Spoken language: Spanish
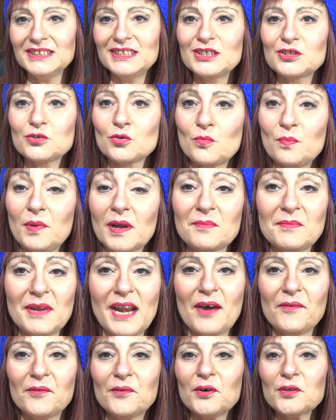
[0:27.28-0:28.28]
Disculparme
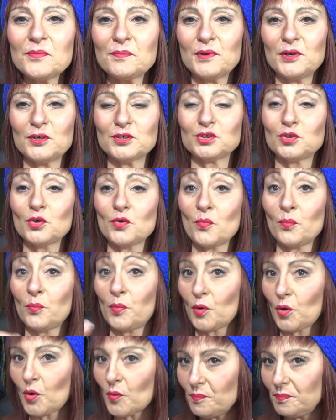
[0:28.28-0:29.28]
la voz, pero estoy un
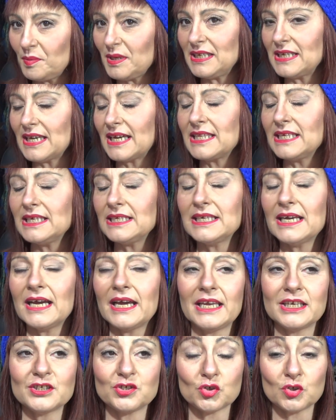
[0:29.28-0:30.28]
poco
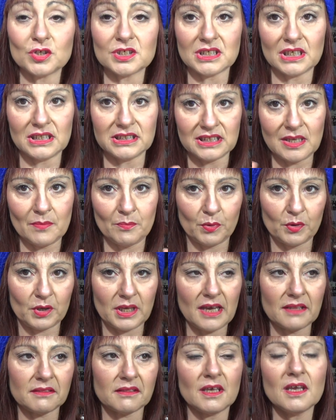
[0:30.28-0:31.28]
pilladilla, eso es del tiempo
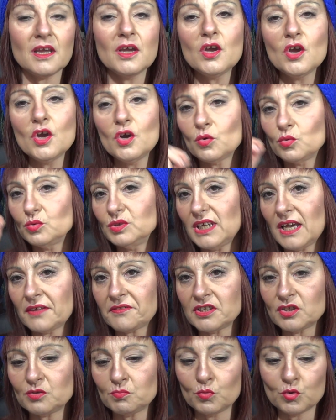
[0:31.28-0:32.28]
que hace, que un día
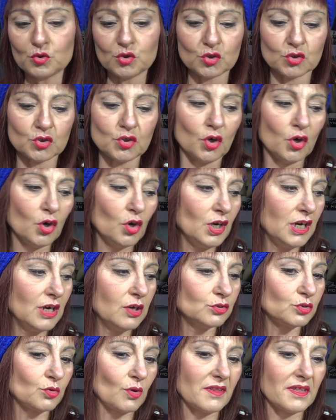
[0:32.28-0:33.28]
hace mucho sol,
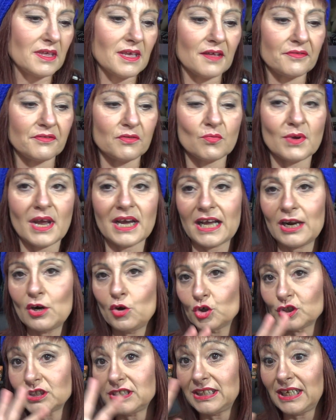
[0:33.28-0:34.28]
el otro día hace una
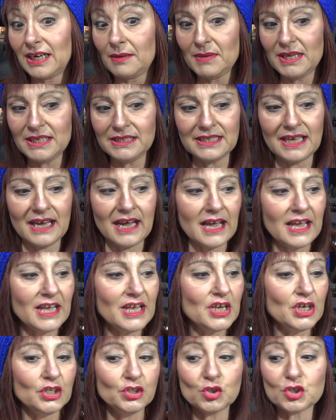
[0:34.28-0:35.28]
calor tremenda,
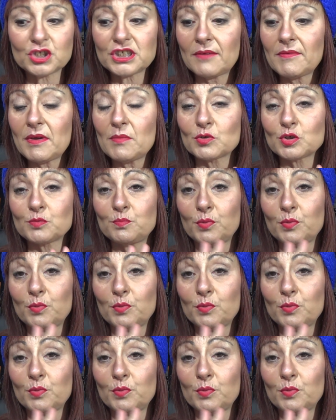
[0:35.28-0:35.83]
no sabemos